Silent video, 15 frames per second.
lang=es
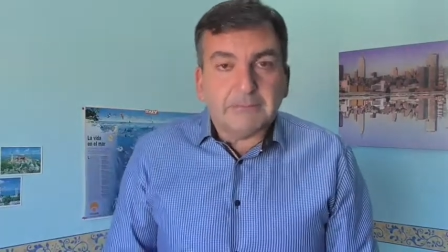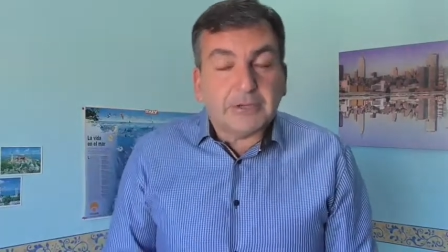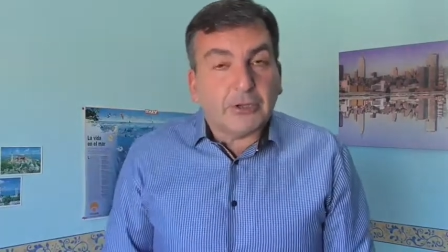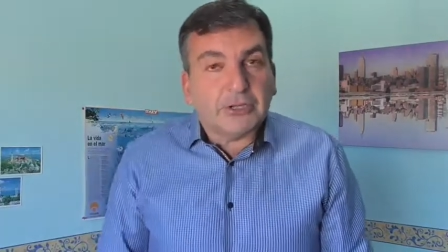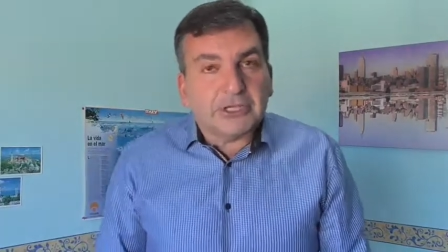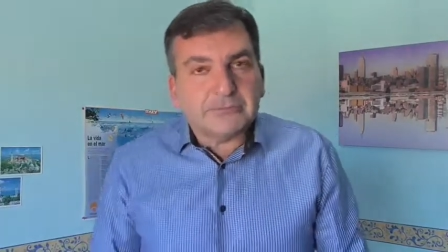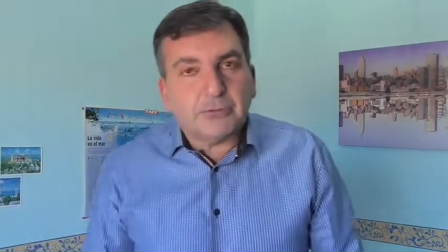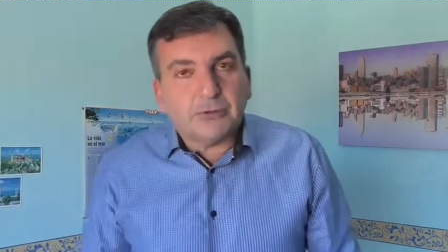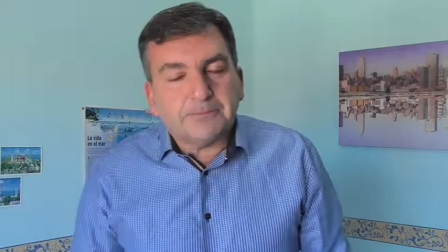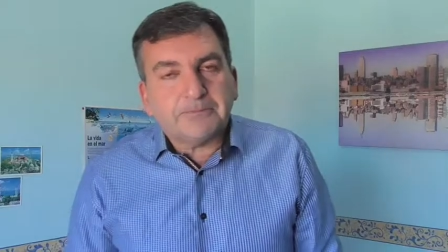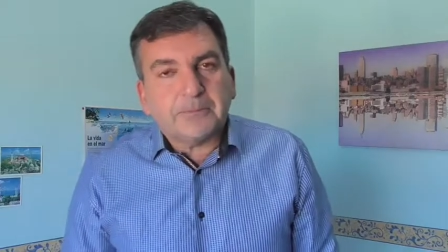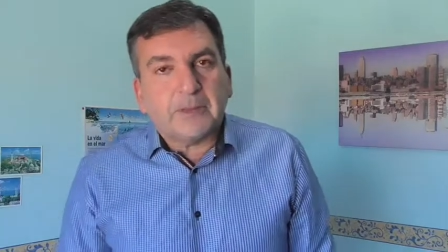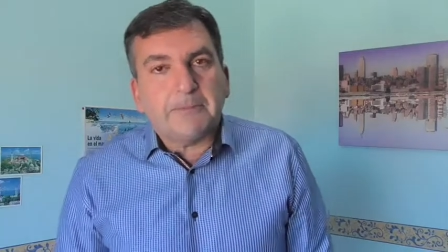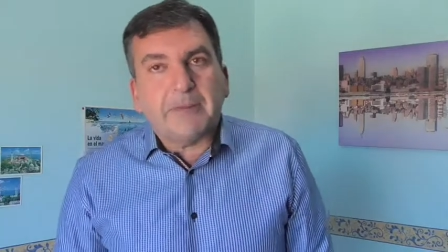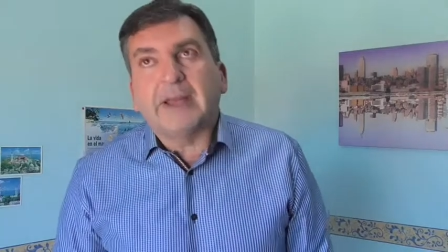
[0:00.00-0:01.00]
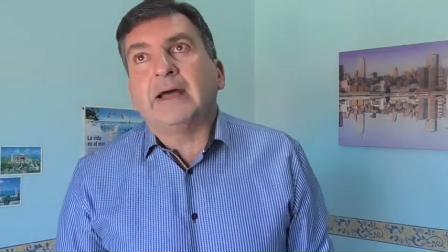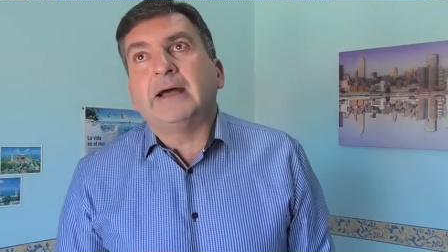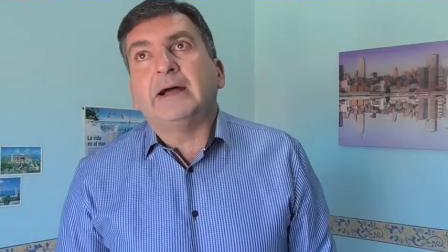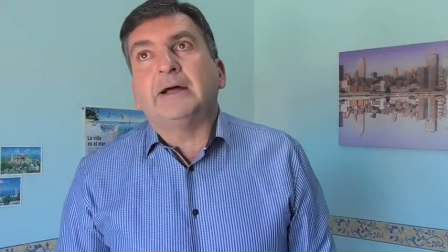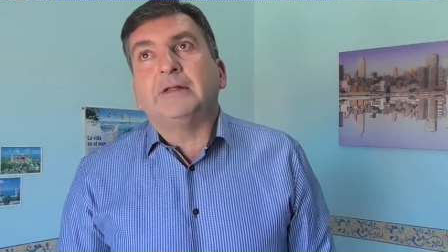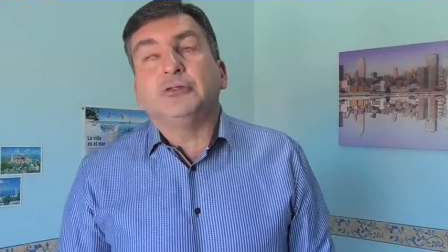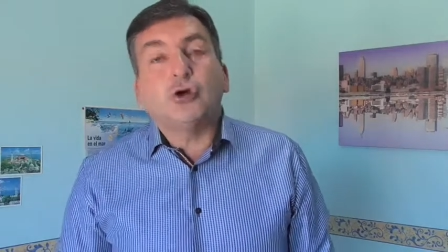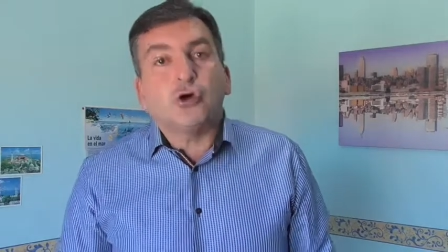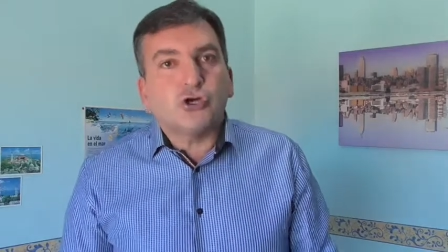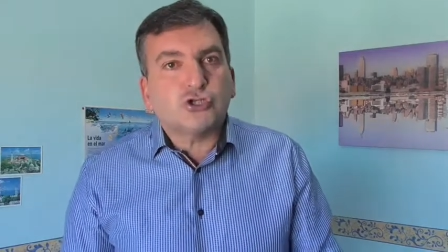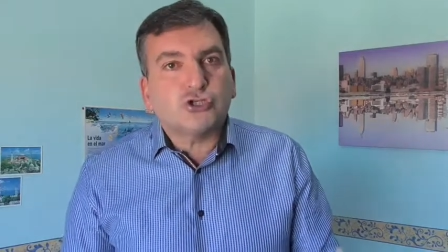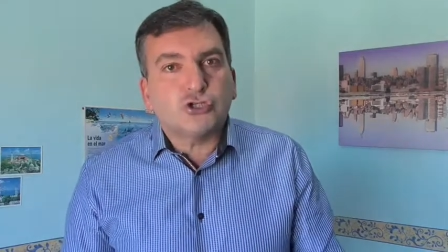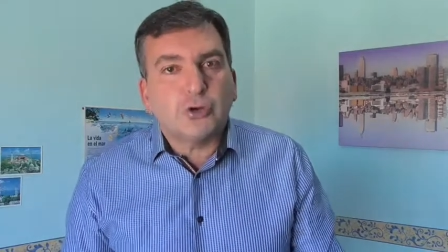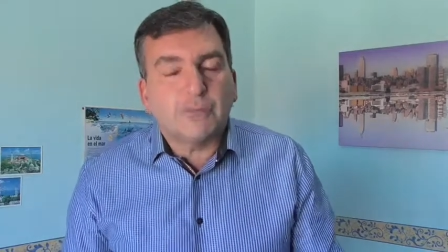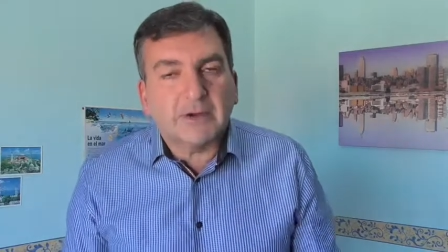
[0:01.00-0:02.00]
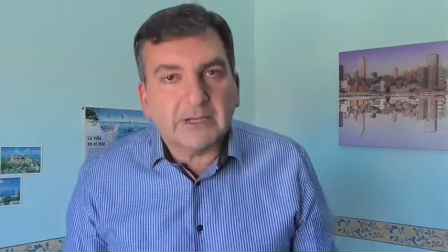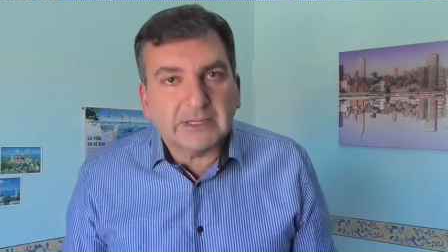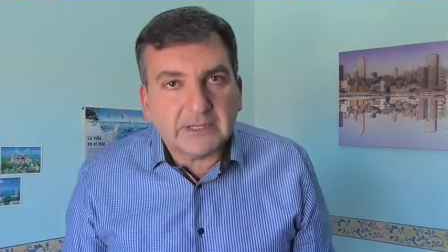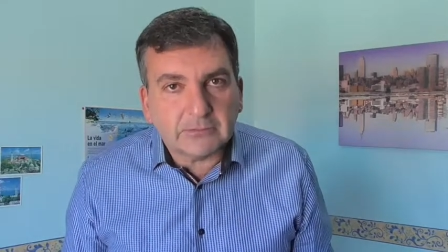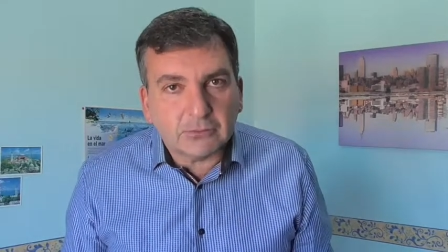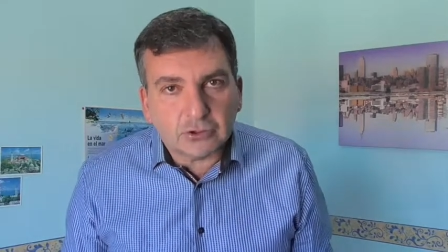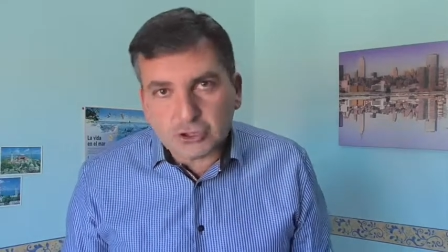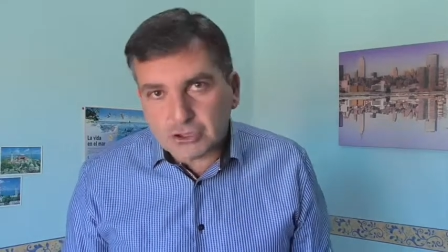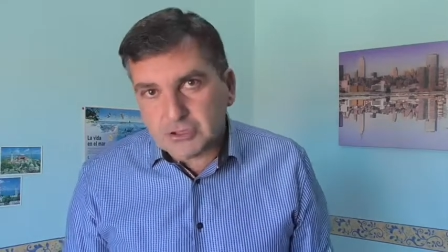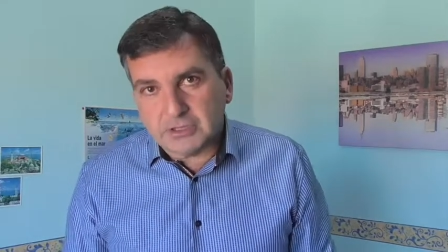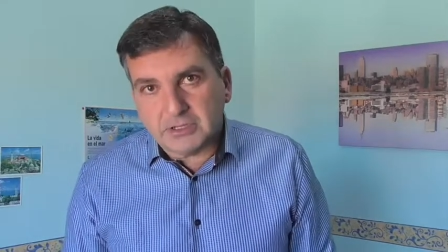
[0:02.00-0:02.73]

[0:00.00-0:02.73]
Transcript: periodismo para dos objetivos.